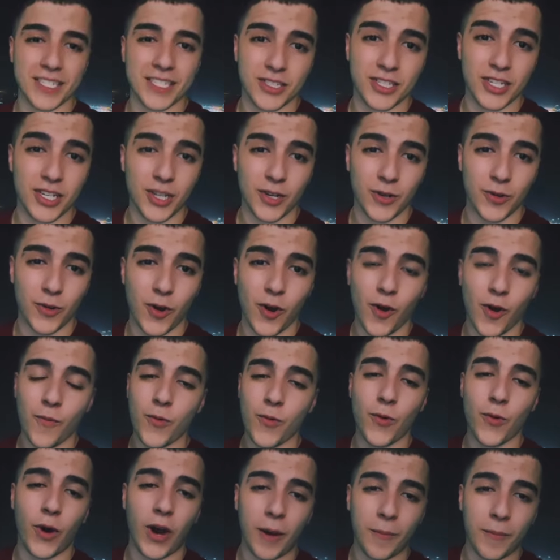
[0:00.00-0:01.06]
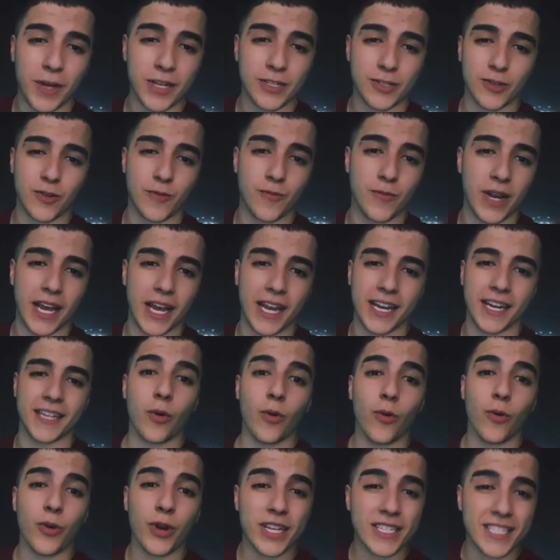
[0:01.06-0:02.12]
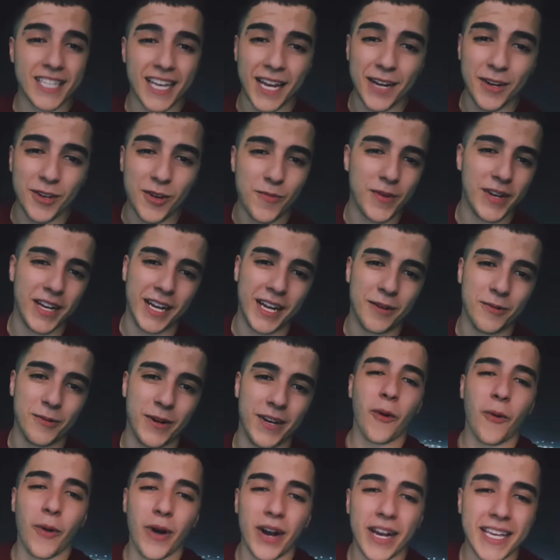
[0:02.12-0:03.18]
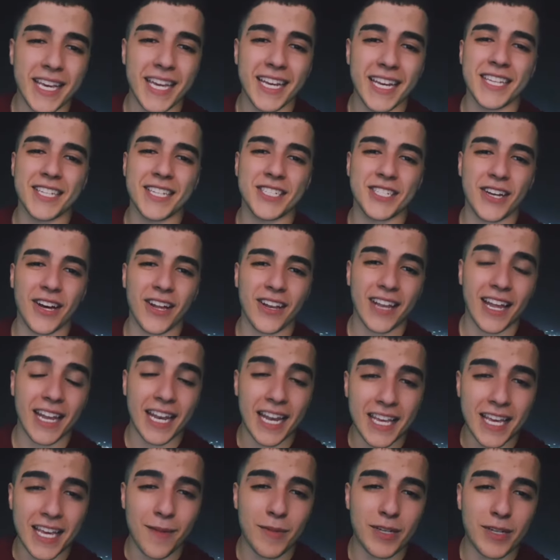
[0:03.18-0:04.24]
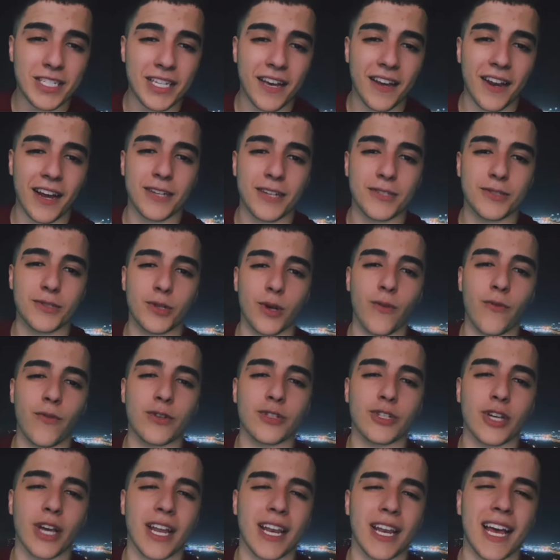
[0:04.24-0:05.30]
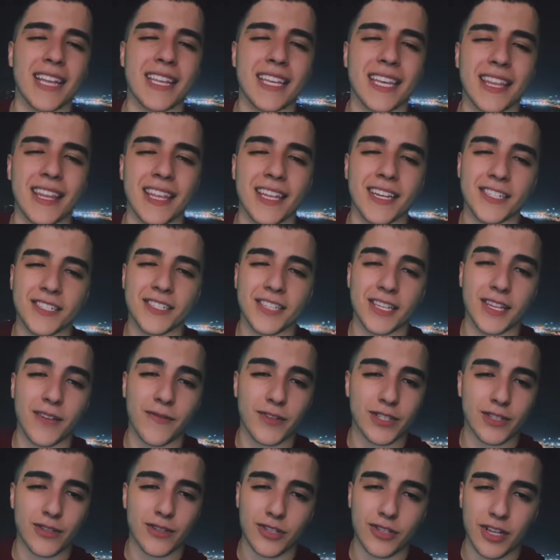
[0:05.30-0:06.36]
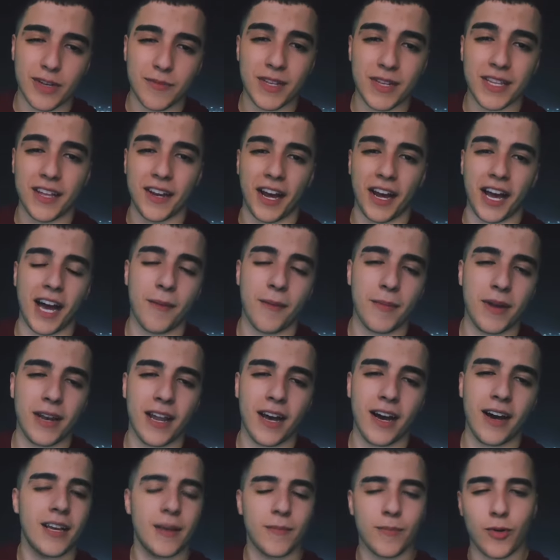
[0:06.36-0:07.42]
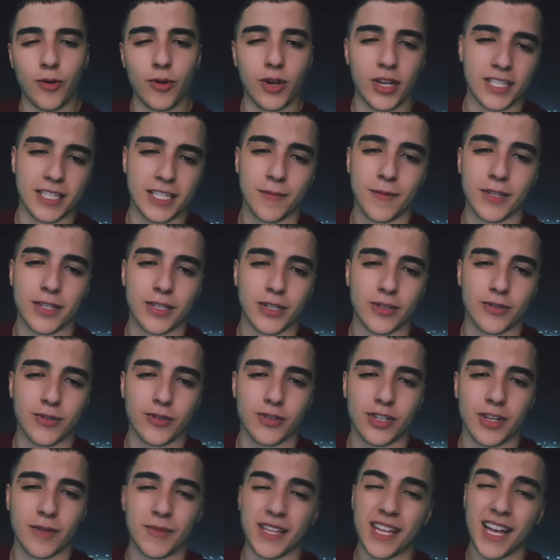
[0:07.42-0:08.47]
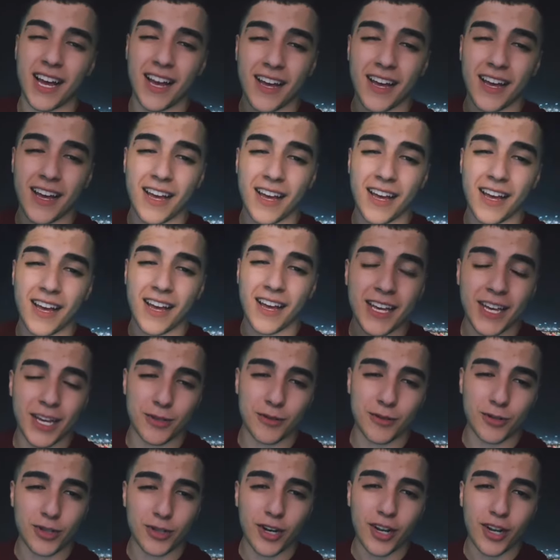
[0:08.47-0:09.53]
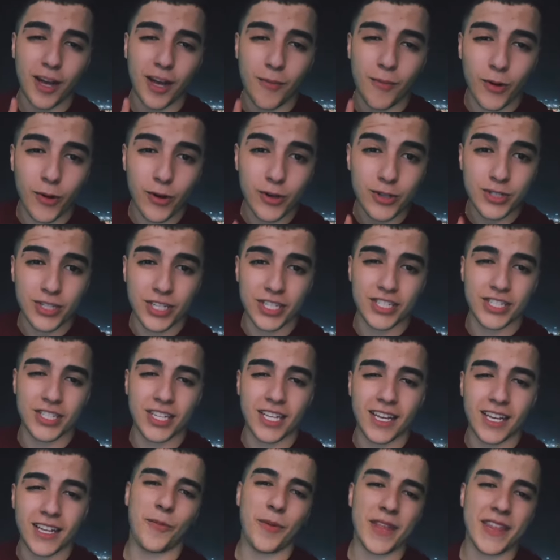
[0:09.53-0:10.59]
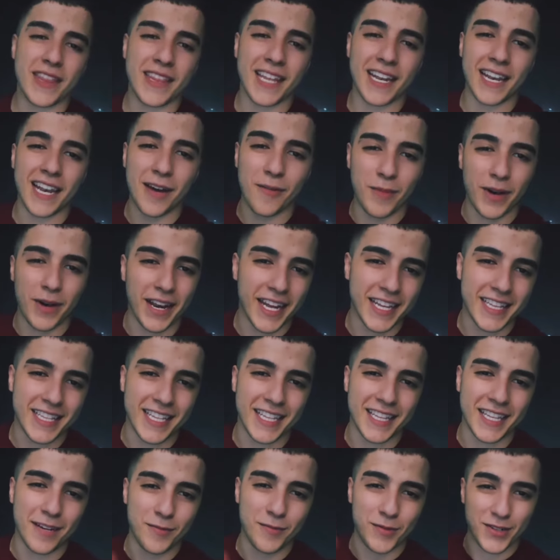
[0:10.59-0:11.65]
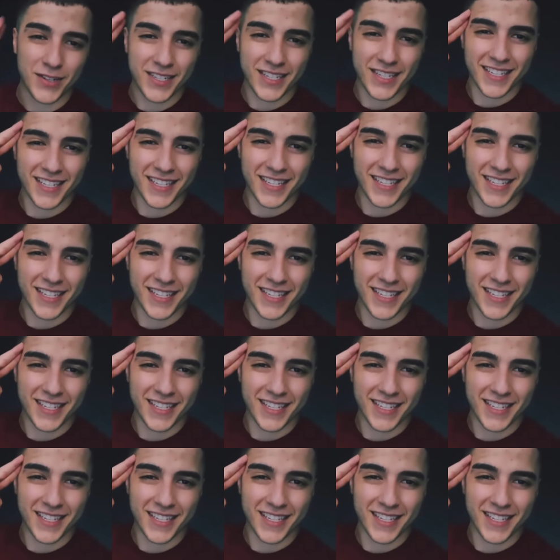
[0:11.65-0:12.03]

تشجيعكم وحماسكم لإلي ورسائلكم الحلوه واكيد ان شاء الله الايام الجايه راح تشوفوا شغلات كثير جديده في السوشيال ميديا راح اعملها بكل حسابات السوشيال ميديا انتوا ترقبوا كل شيء جديد باذن الله ما راح تندموا